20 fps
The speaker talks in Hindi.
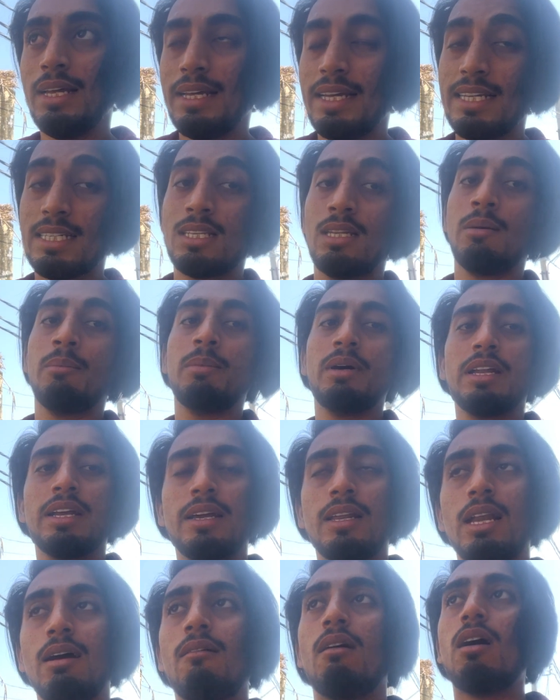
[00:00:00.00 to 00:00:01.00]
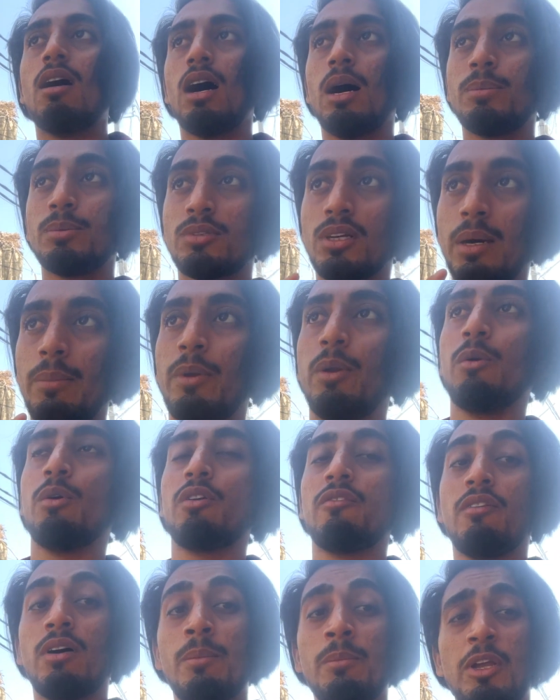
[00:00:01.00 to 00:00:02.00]
इस नंबर के अलावा आप साबरी कोट
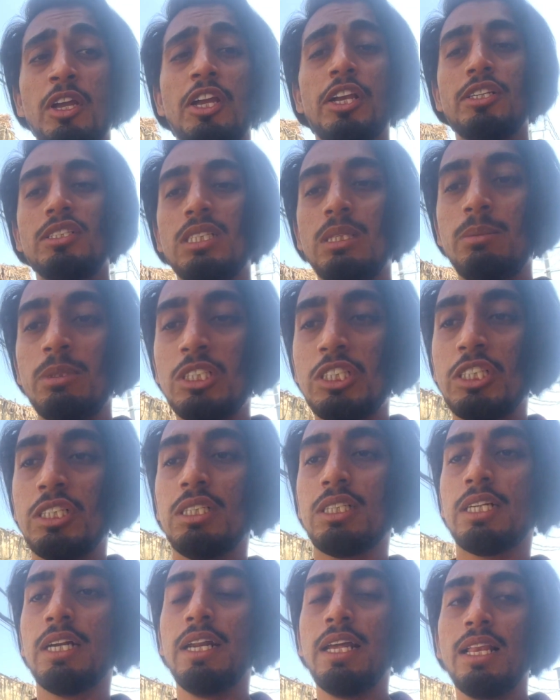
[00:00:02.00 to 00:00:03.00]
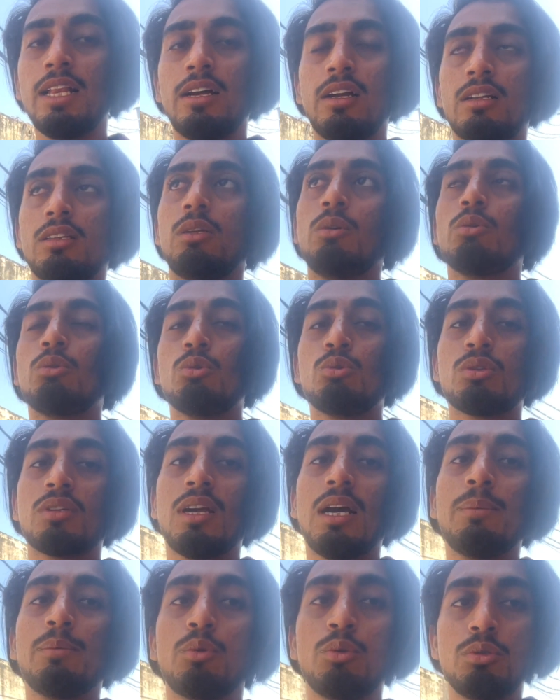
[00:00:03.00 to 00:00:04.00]
फार्म की किसी भी चीज़ की डील करते हो तो उसके
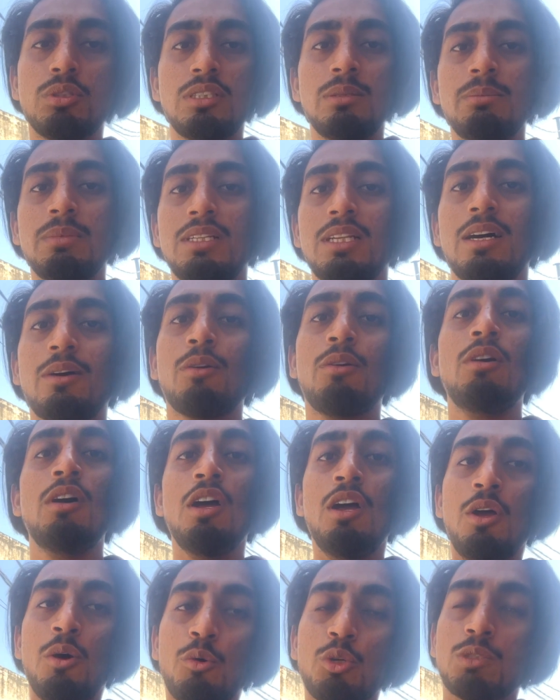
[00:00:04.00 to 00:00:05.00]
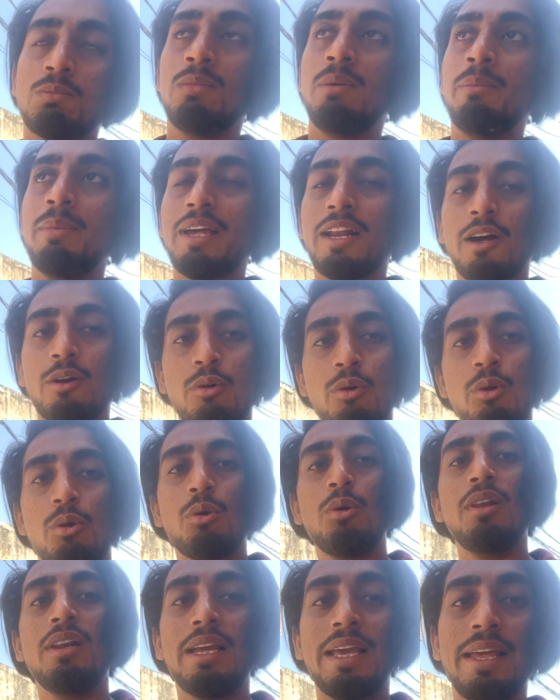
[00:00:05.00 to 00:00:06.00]
आप खुद जिम्मेदार हो उसमें मेरा कोई
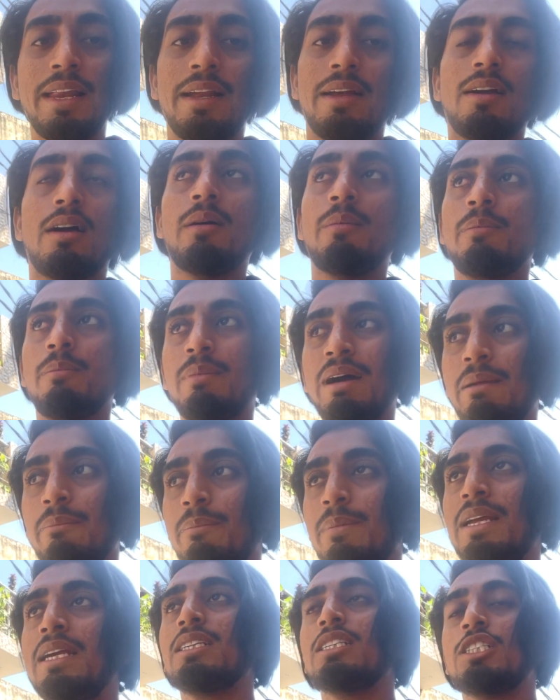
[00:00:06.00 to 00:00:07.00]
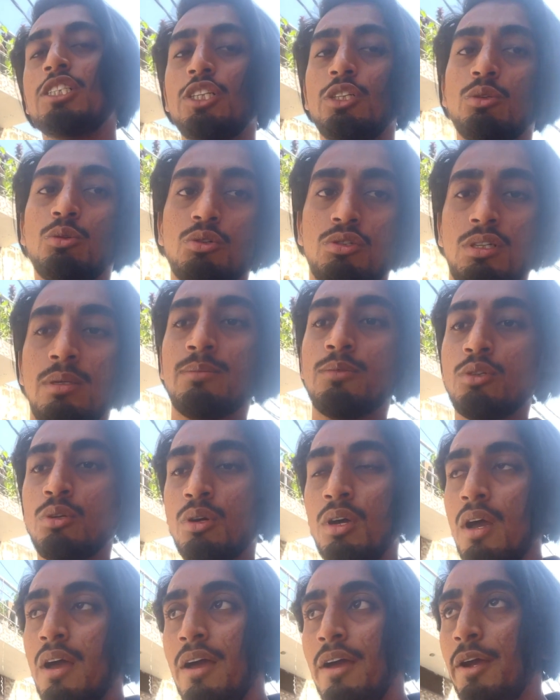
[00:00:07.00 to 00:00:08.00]
रोल नहीं रहेगा भाई प्लीज़ इस चीज़ को समझो
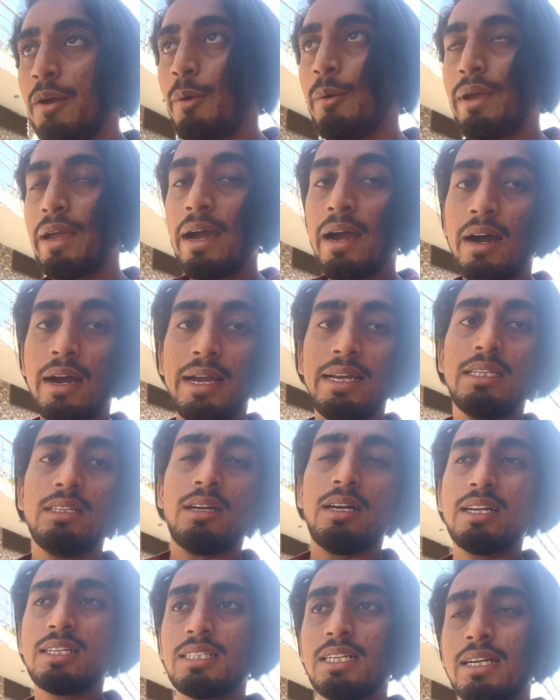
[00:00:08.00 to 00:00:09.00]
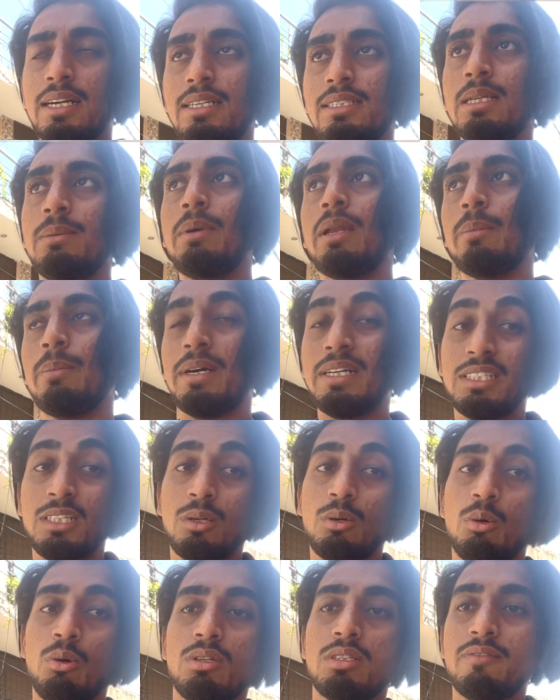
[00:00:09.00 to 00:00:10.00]
क्योंकि हर हर जगह से मेरे पास ये
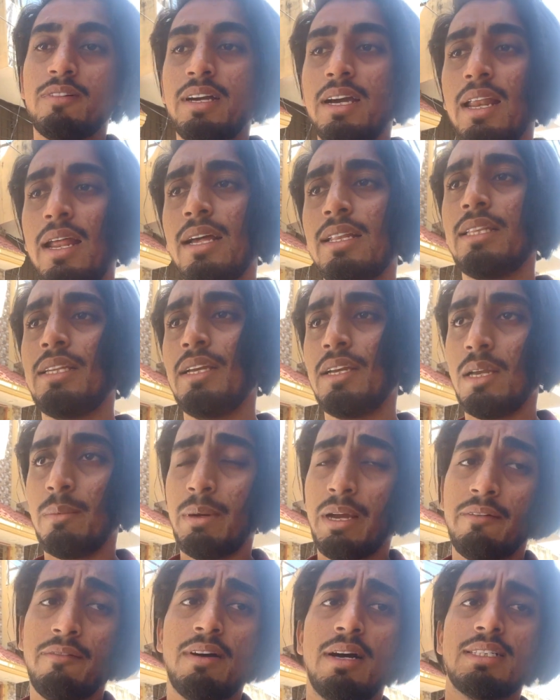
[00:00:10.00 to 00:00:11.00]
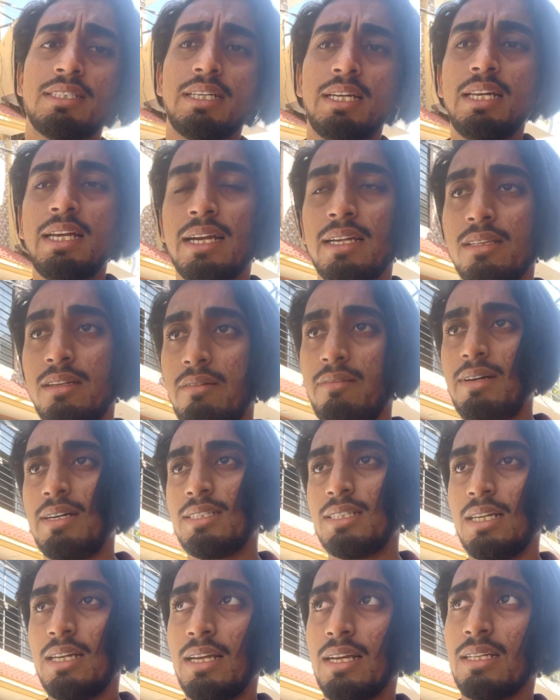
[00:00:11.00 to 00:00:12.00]
कॉल्स वगैरह आती है कि भाई वहाँ से लिया था वहाँ
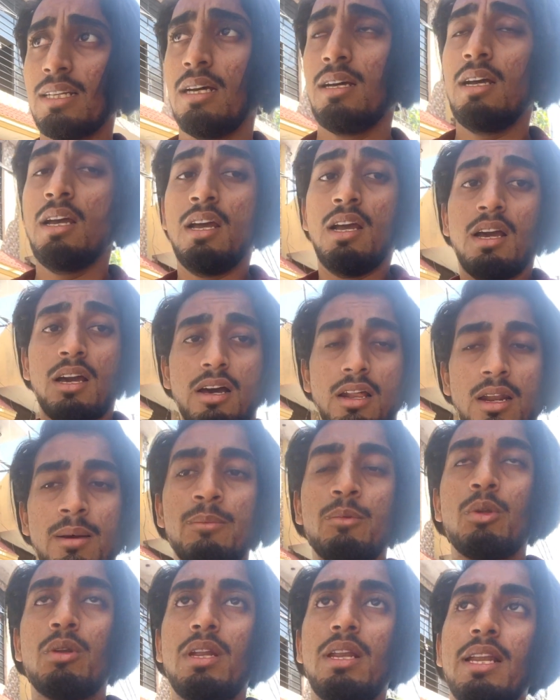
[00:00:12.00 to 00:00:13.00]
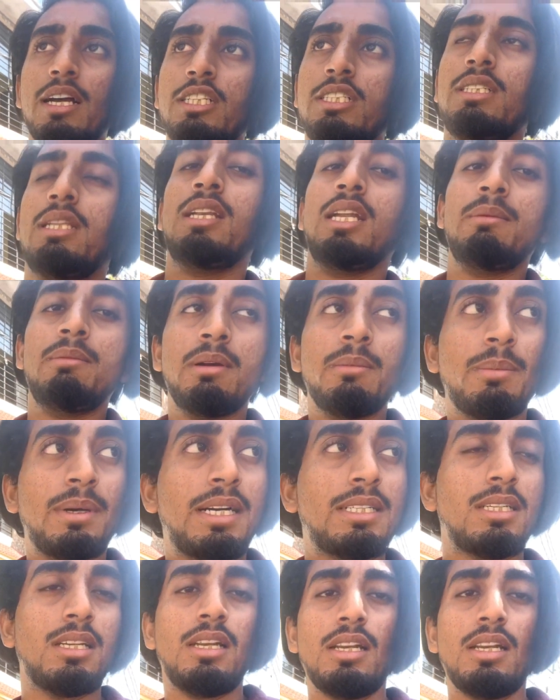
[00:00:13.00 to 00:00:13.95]
से लिया था अलहमदिल्ला जितने भी हम पार्सल